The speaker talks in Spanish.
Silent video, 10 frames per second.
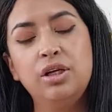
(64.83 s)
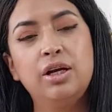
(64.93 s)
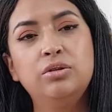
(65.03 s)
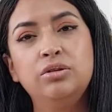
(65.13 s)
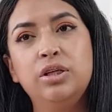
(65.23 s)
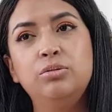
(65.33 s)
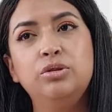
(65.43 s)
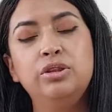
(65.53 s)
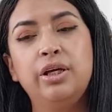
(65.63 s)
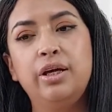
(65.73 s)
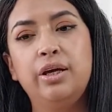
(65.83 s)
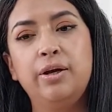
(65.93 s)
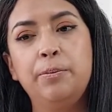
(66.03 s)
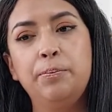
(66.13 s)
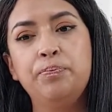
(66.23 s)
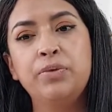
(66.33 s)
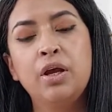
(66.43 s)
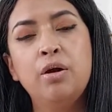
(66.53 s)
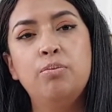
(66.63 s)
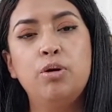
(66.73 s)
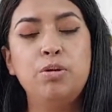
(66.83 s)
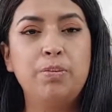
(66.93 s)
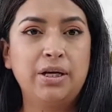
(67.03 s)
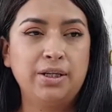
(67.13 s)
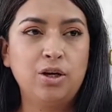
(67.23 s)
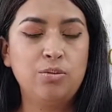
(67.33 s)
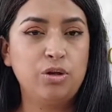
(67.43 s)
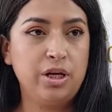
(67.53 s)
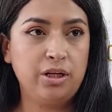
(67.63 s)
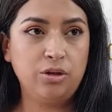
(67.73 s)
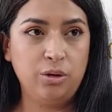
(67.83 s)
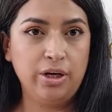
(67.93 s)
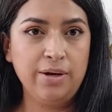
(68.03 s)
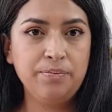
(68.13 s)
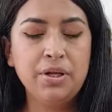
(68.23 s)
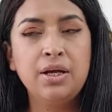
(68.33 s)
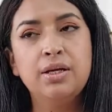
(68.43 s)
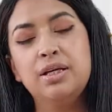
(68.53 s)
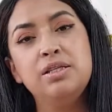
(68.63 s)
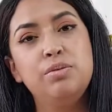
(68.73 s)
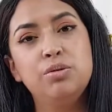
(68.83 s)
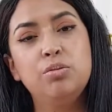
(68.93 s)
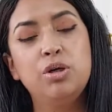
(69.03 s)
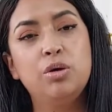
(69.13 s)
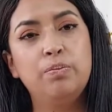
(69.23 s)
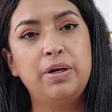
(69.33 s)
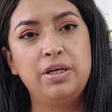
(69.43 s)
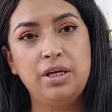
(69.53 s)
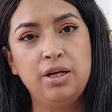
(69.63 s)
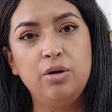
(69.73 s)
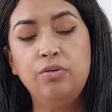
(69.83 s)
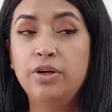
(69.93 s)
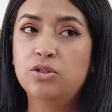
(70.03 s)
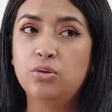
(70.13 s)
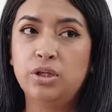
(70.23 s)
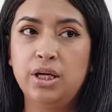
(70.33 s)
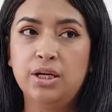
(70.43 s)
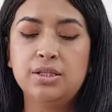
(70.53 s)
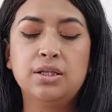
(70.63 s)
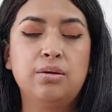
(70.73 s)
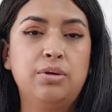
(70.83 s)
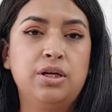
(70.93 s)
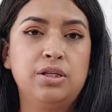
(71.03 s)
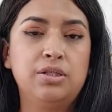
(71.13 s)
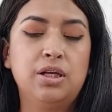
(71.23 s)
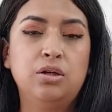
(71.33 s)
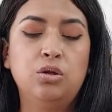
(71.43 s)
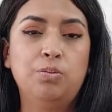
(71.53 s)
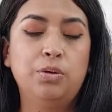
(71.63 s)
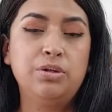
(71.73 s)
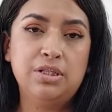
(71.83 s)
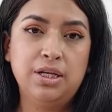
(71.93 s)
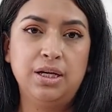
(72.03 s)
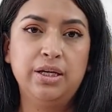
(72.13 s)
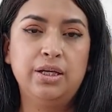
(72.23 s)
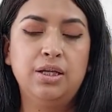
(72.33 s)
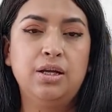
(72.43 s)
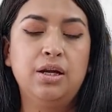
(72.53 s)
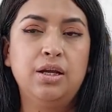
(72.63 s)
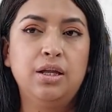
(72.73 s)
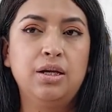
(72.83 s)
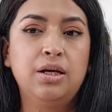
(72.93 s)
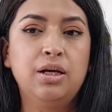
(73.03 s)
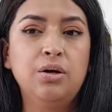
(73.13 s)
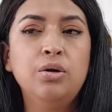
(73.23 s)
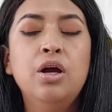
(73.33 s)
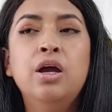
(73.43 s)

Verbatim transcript: la contamos em, por mi parte como directora y asimismo mi compañero Franz Gutiérrez, que también es director provincial de aquí de Reina del Cacao.